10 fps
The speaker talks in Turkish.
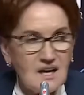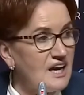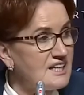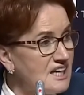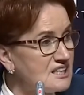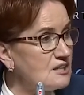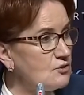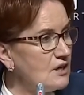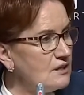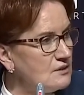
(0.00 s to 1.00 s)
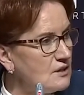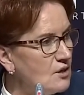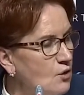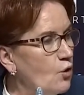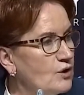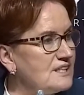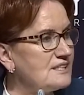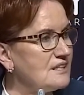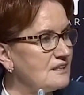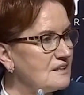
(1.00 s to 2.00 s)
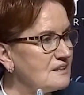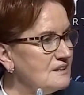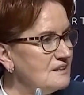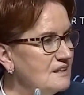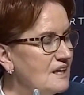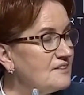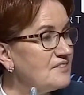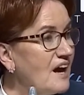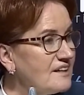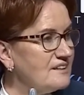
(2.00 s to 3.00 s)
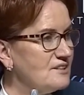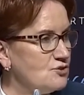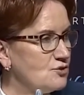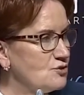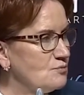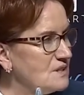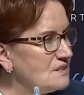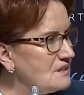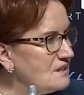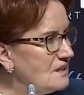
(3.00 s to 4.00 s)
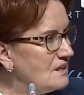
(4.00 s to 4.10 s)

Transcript: Esas olan o insanların derdinin çözülmesi.